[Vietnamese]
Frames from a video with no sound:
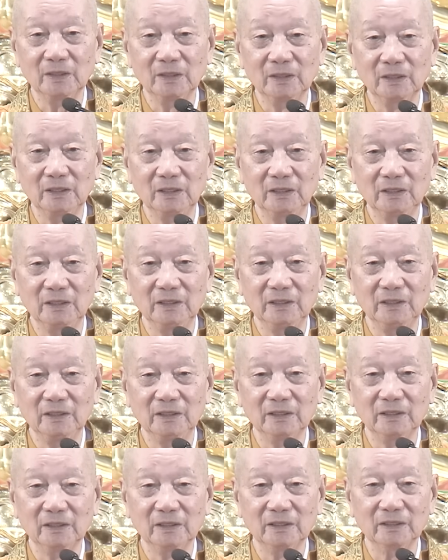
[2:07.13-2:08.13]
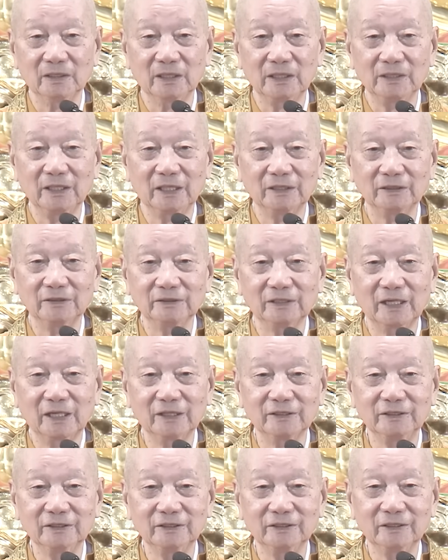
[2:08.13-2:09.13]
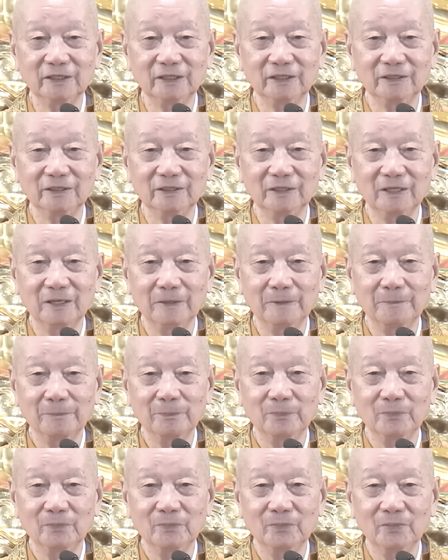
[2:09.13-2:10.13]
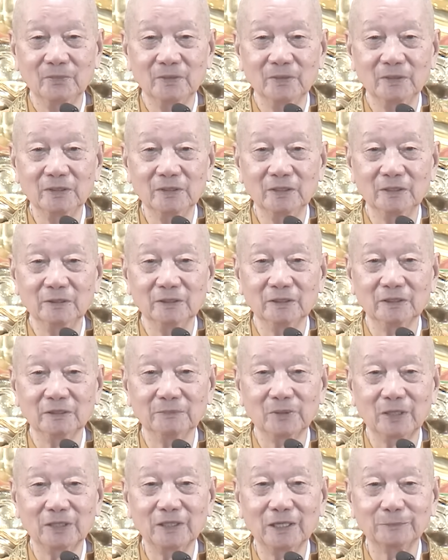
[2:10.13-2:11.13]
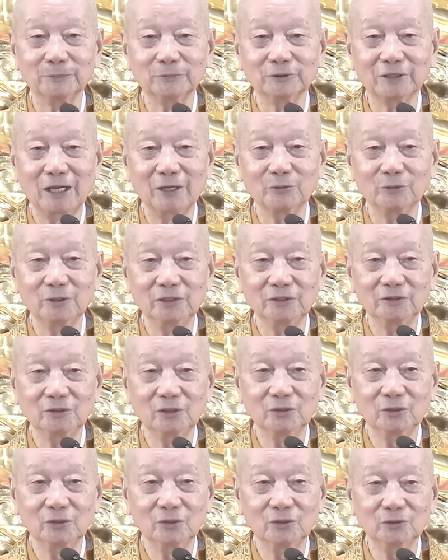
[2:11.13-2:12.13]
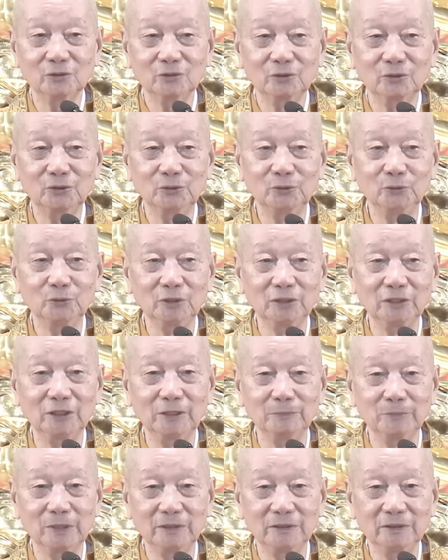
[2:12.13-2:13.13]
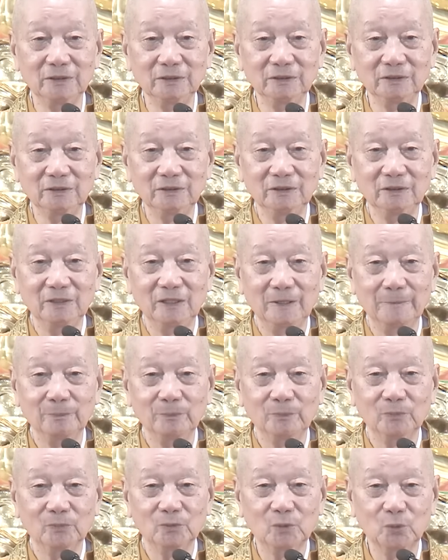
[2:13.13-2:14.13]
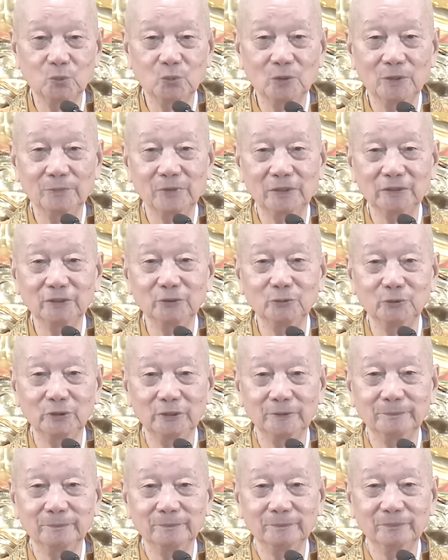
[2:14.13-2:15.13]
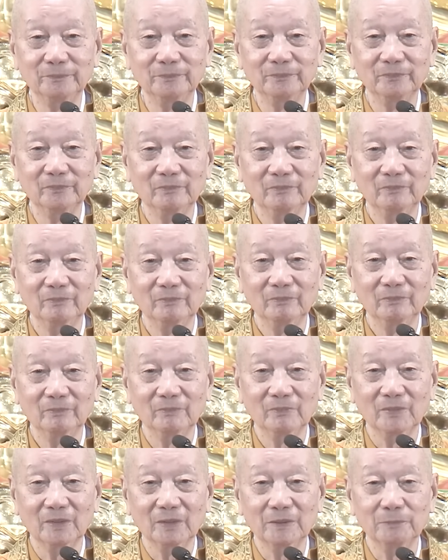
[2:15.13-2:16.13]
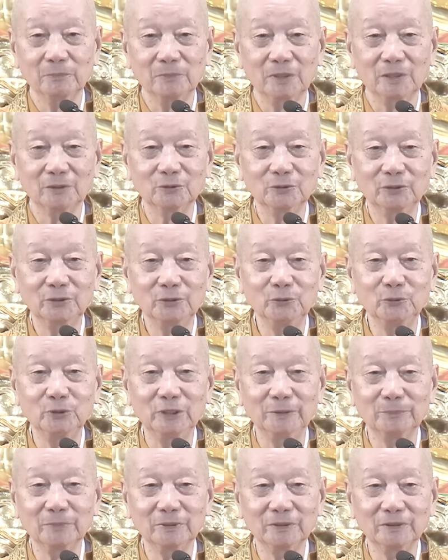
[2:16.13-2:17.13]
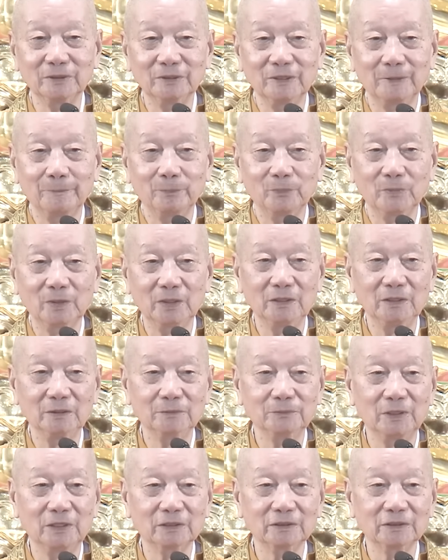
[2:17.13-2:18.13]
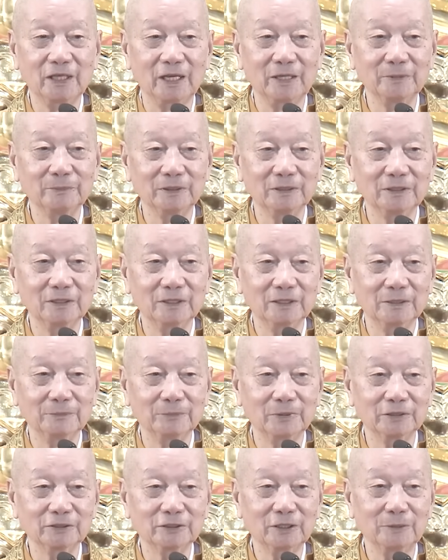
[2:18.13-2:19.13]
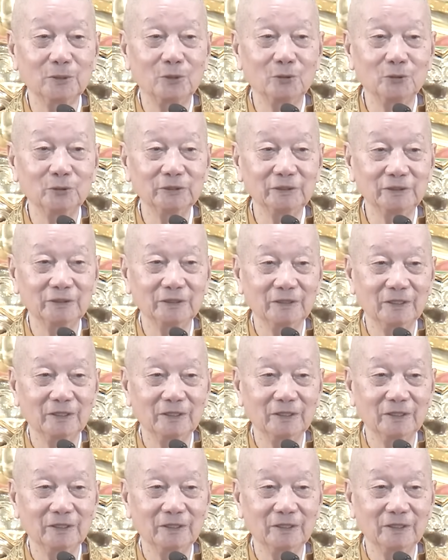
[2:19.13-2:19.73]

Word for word: thì thầy nhận ra được cái này. Bây giờ phải làm sao để cho nó nó tiêu cái nghiệp này chứ. Tu là phải tiêu nghiệp. Mà tiêu nghiệp đó thì Đức Phật dạy mình là phải sám hối.